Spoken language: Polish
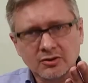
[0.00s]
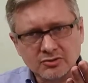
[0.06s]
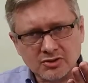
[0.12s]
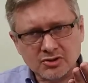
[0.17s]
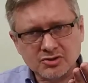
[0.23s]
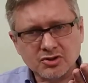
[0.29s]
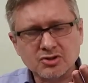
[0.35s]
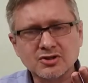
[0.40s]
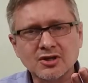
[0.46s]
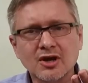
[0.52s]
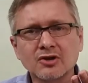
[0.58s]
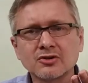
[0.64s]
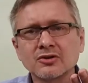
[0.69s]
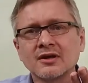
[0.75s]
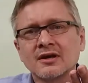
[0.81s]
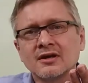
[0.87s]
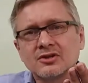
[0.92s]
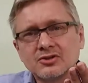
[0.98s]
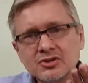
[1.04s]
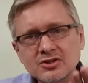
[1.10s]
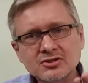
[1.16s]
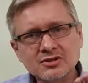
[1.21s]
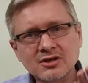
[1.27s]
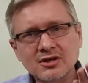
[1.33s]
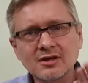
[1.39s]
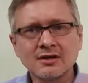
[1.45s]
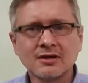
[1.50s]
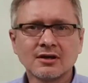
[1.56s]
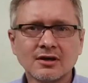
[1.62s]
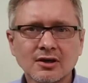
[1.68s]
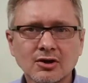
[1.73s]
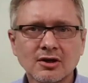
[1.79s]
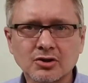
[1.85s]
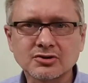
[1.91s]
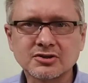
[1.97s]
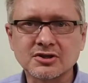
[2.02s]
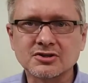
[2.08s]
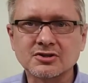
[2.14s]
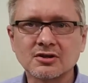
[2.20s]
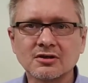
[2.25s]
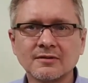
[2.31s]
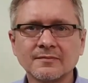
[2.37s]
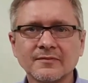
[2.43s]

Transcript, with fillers: testosteron, niski kortyzol.